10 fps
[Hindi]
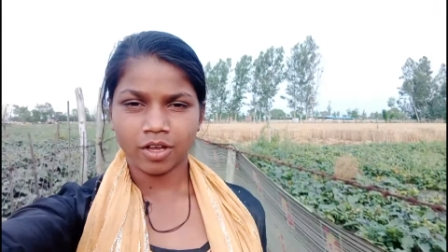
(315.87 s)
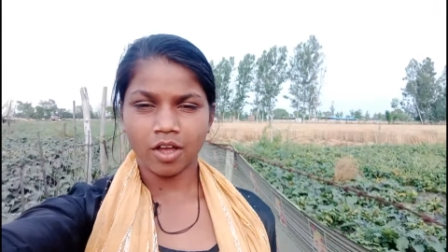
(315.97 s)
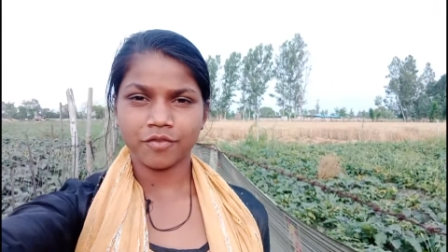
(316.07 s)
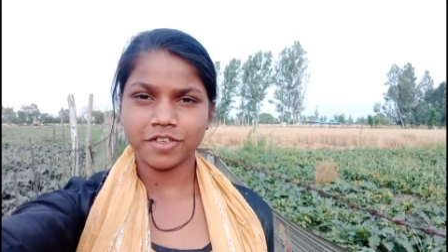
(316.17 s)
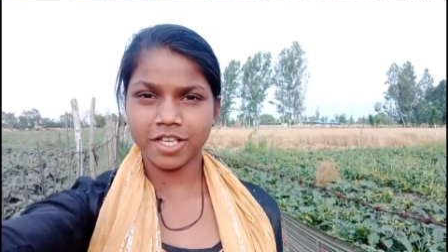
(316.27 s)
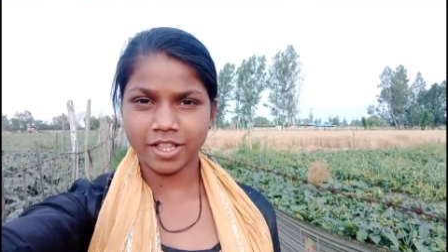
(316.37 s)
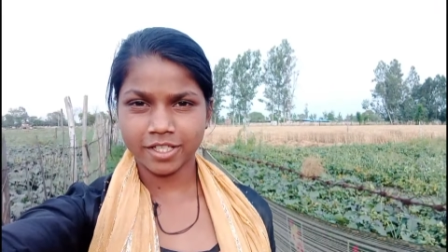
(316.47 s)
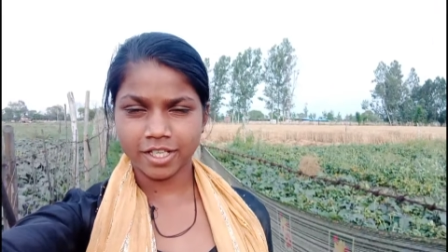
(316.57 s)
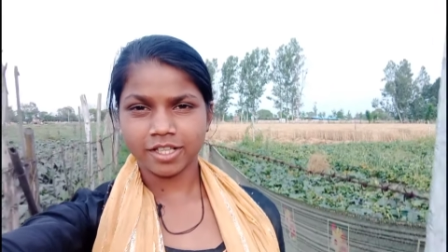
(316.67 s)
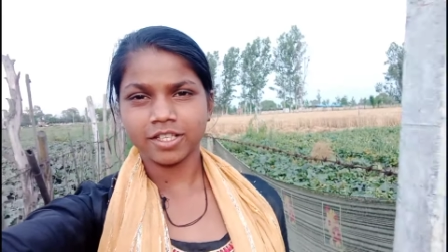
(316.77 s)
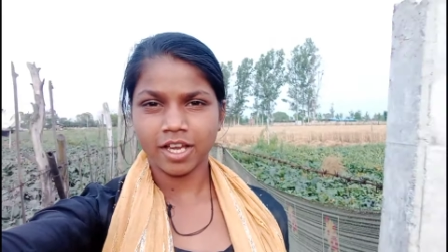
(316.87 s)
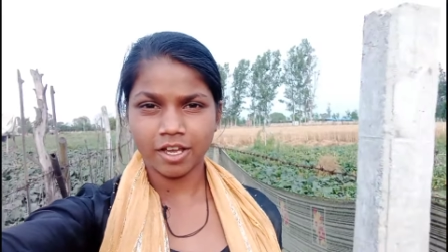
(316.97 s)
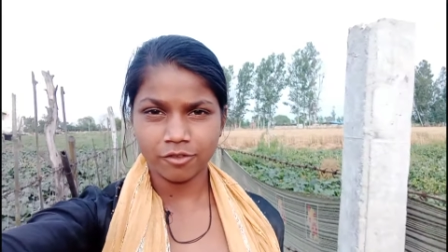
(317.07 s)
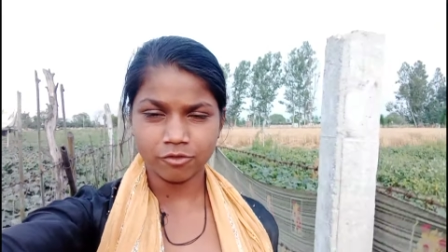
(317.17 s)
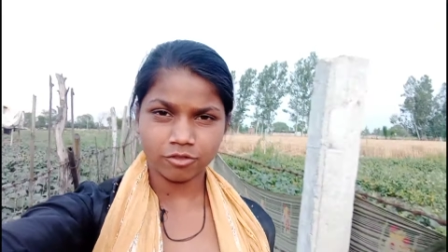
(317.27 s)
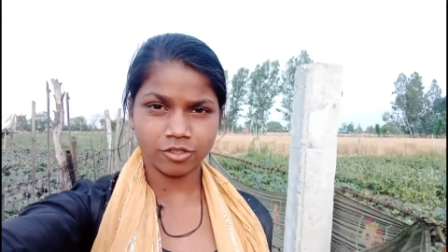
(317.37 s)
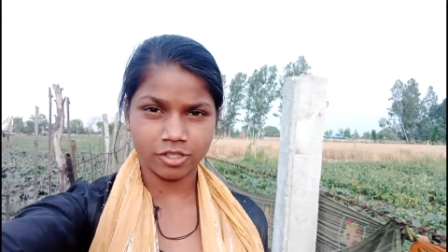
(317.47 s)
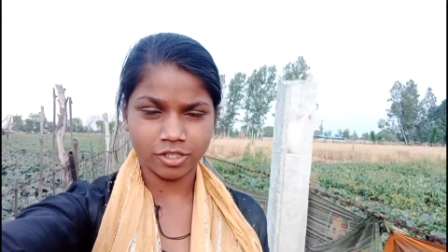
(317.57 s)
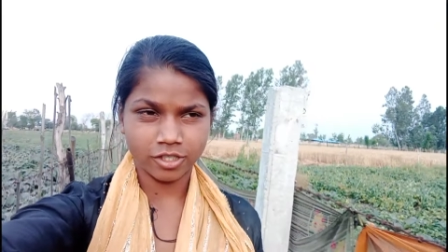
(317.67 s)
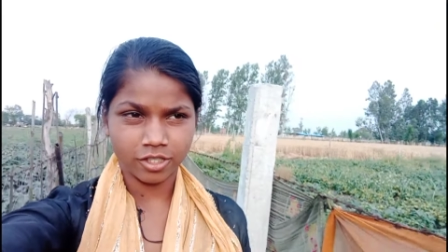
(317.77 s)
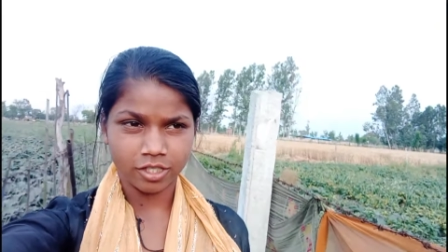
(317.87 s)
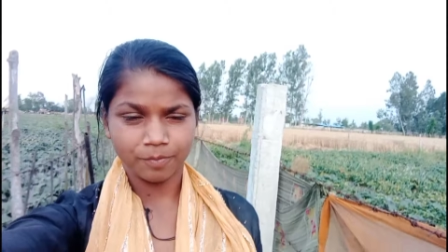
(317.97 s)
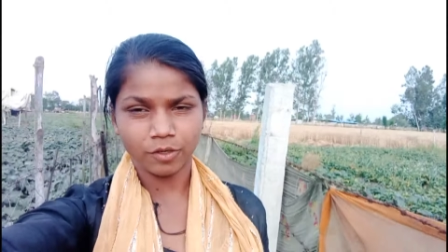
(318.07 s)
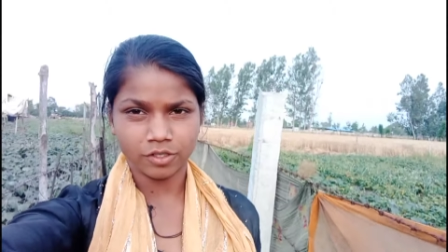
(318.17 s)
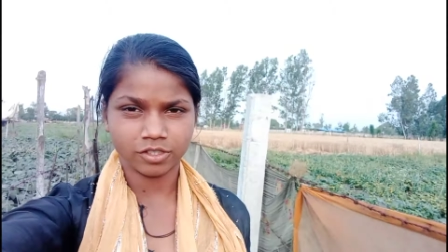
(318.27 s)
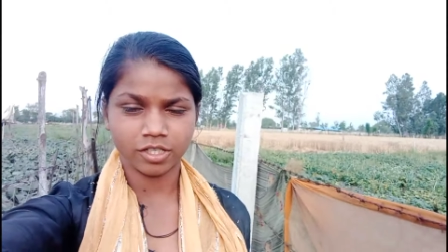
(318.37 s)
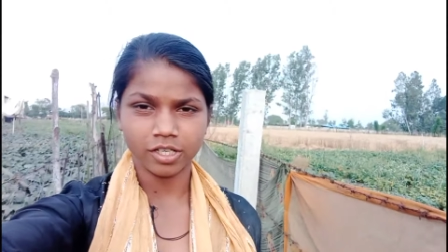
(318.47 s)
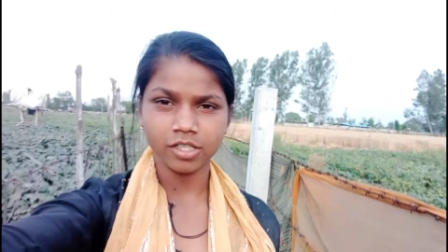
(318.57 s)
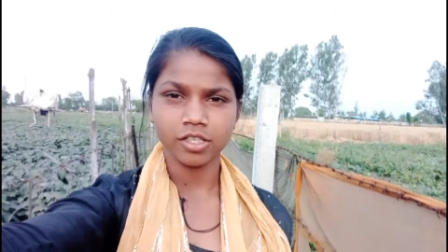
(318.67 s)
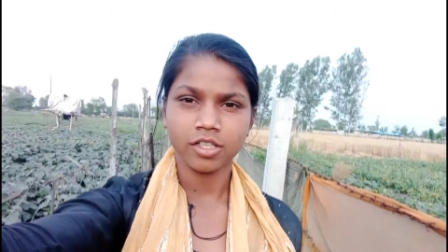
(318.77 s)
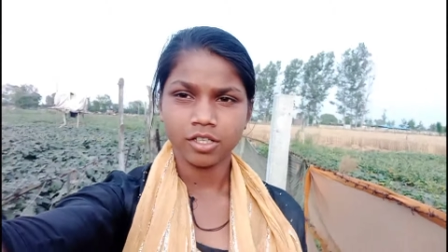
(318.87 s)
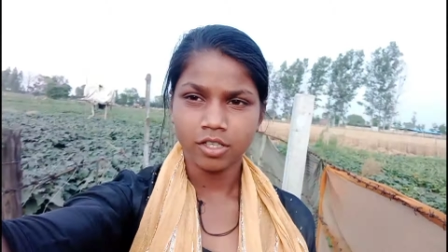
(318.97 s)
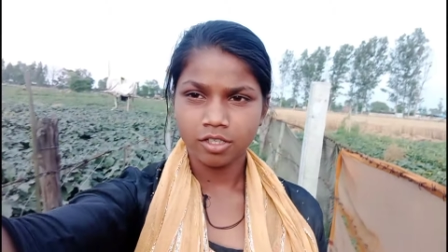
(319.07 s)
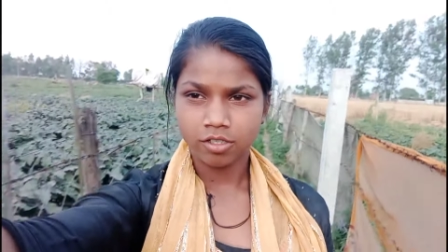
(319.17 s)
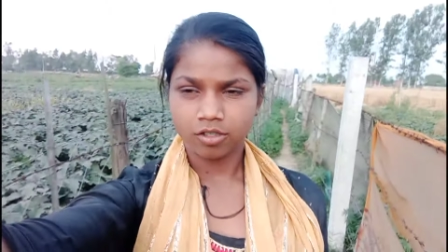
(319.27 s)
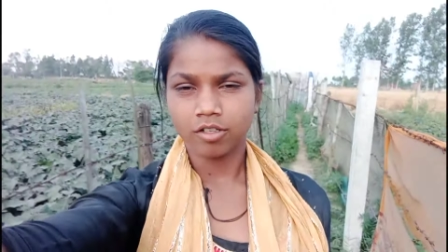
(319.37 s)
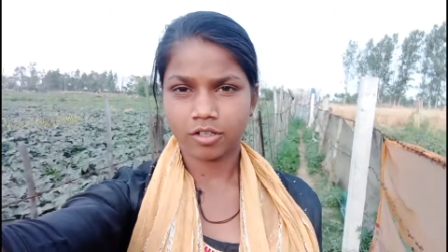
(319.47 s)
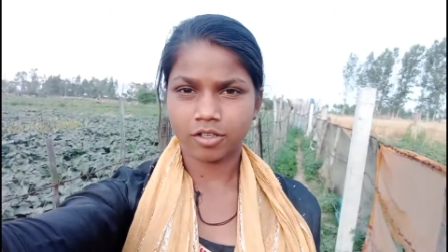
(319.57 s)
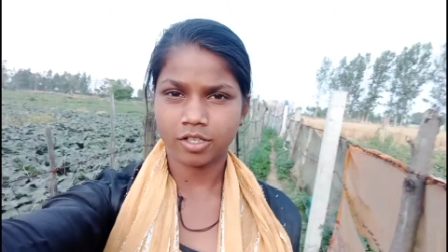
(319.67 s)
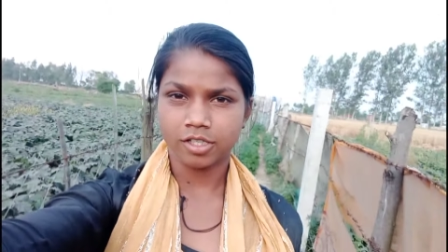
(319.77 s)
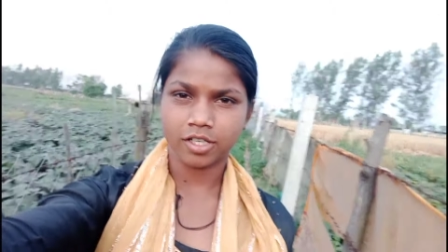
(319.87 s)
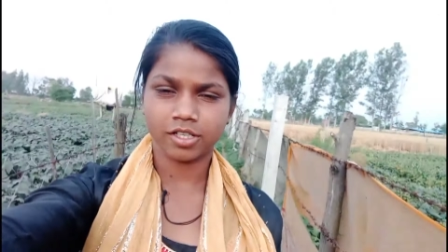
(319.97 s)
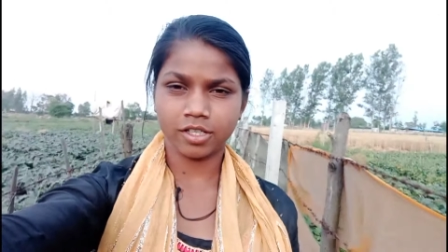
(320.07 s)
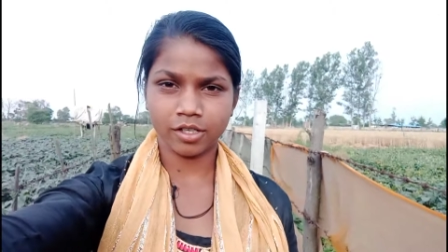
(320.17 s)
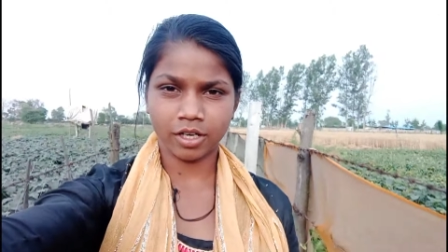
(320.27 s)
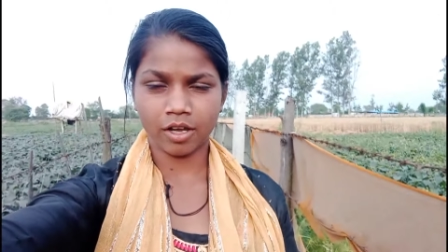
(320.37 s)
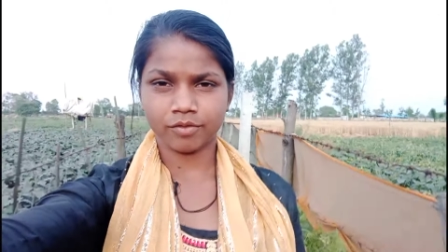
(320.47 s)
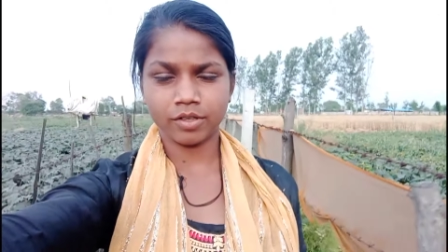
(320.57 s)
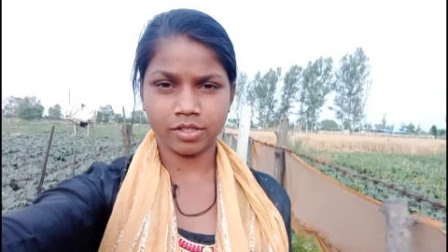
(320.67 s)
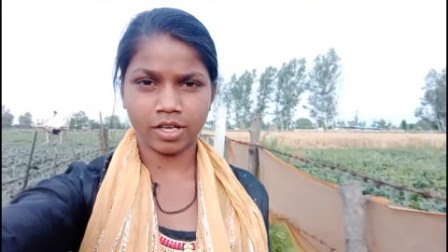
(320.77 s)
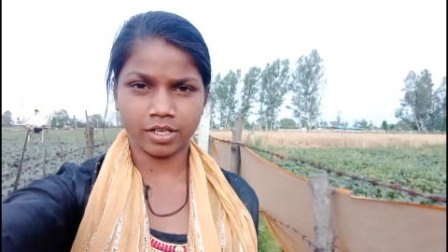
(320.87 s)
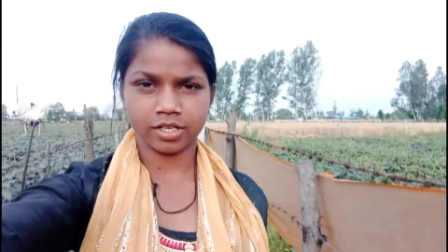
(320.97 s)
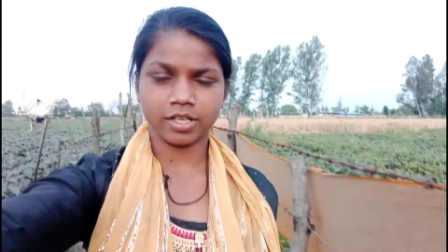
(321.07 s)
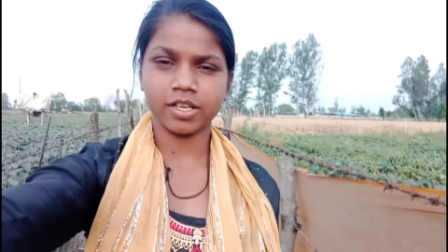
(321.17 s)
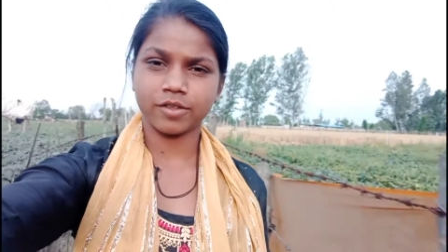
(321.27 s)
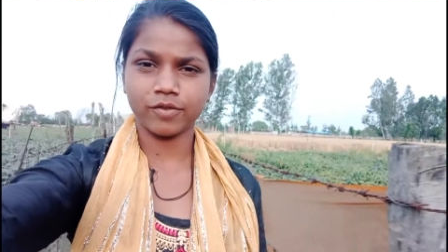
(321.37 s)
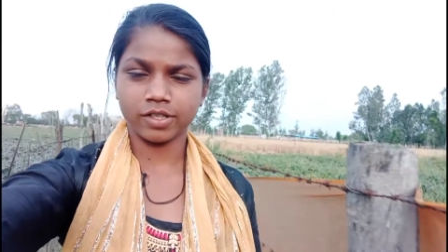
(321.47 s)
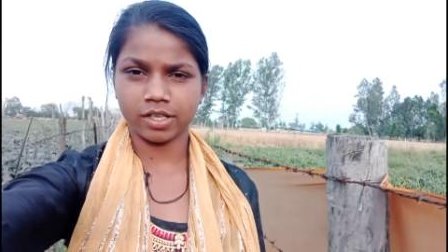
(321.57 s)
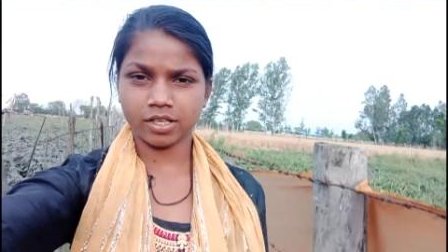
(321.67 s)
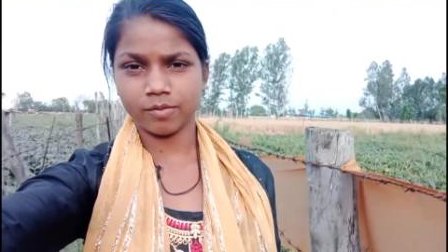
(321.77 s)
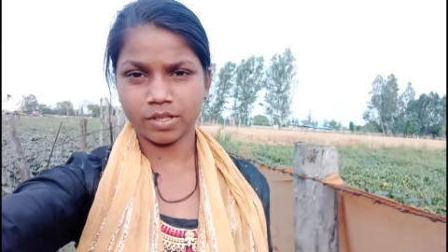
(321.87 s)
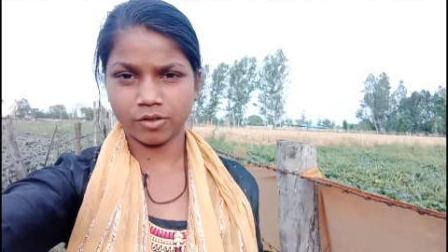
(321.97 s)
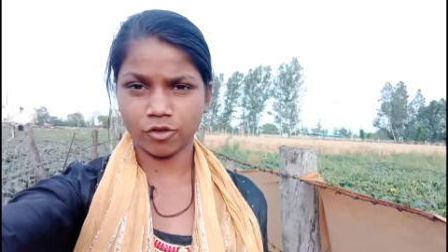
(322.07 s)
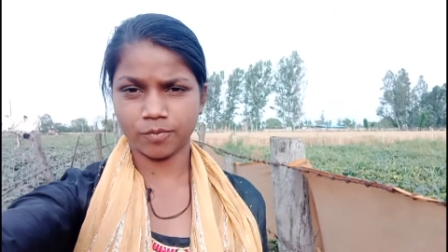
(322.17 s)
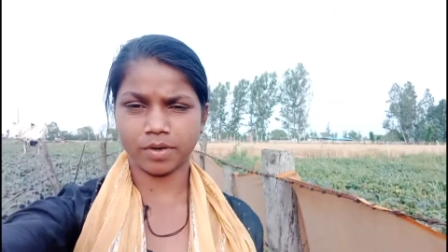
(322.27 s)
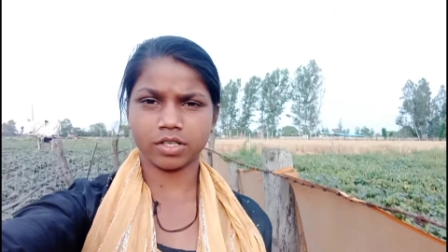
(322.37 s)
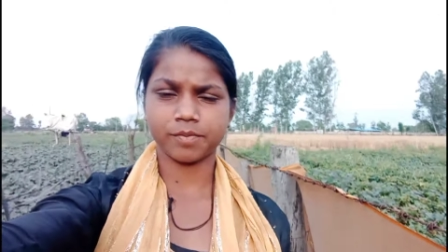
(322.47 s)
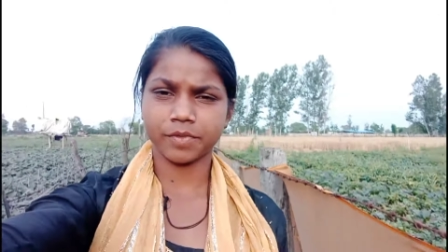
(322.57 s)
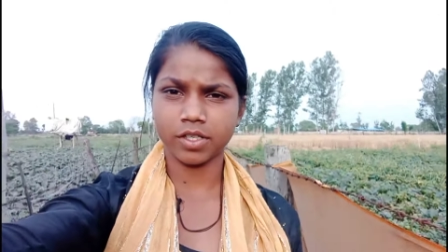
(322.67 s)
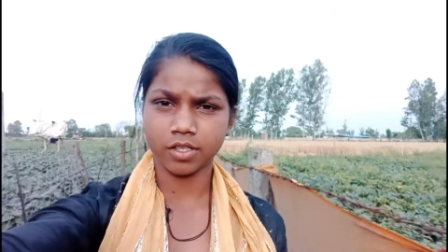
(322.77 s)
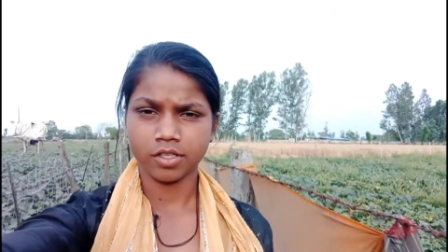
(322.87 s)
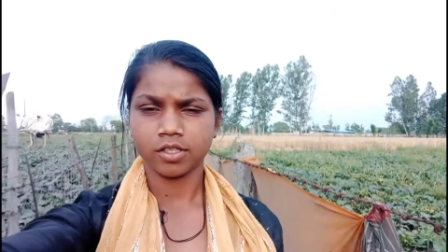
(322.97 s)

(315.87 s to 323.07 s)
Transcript: काफ़ी जल्दी जल्दी आई हूँ तो इतनी जल्दी पहुँच गई और इधर ये काफ़ी सारे खेत भी हैं मेरे और पास में